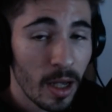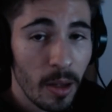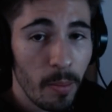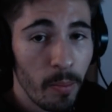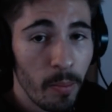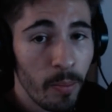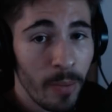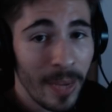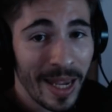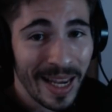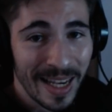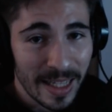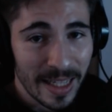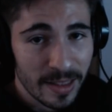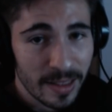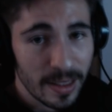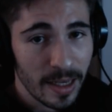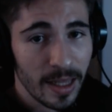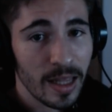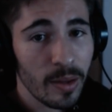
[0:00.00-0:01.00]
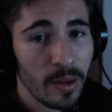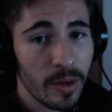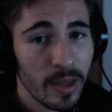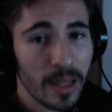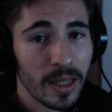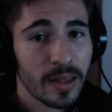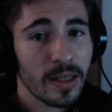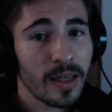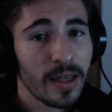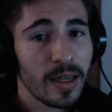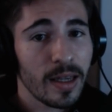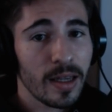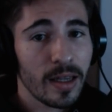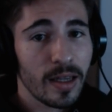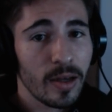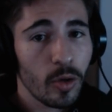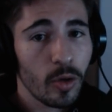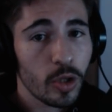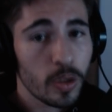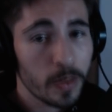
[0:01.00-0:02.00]
me encantaría de verdad
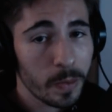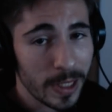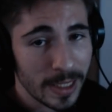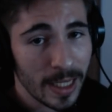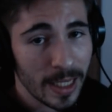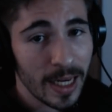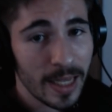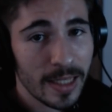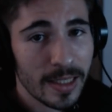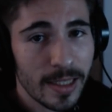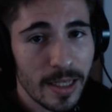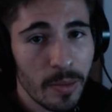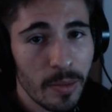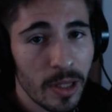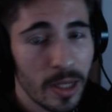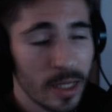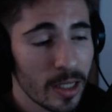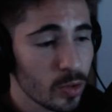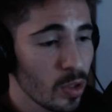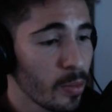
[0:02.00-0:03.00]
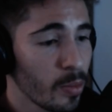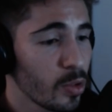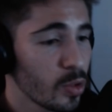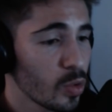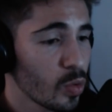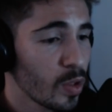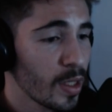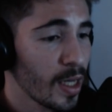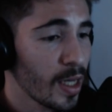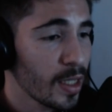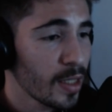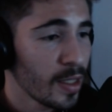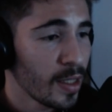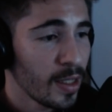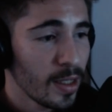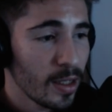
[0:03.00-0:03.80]
que os pasarais y me dierais una oportunidad,